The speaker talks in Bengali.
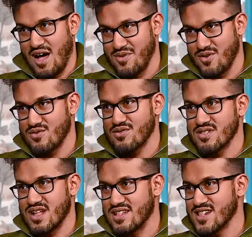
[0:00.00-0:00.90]
আমি কোনোদিন
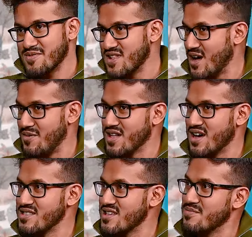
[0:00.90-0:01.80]
ডাইনিং টেবিলে খাবার
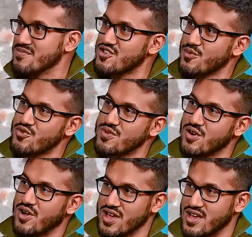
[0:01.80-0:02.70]
খাইনি আমরা সবসময়
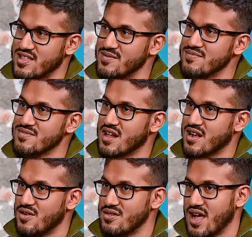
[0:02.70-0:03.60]
ঘরে খেতাম তার
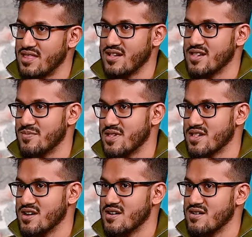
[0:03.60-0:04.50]
কারণ ডাইনিং টেবিলটা